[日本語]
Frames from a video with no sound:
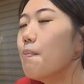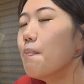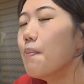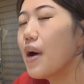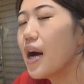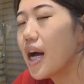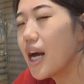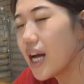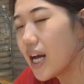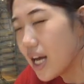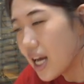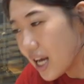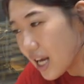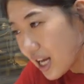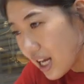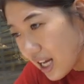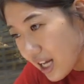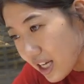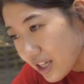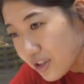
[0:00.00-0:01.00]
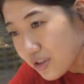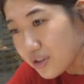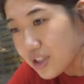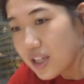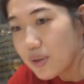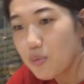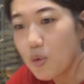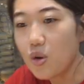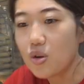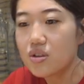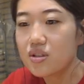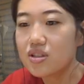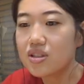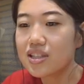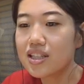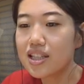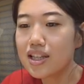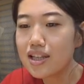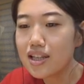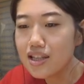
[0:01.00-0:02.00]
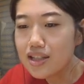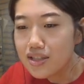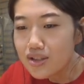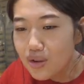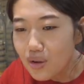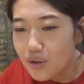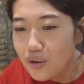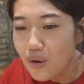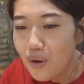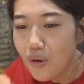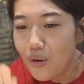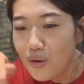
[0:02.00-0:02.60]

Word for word: まあ雪もうスキー場の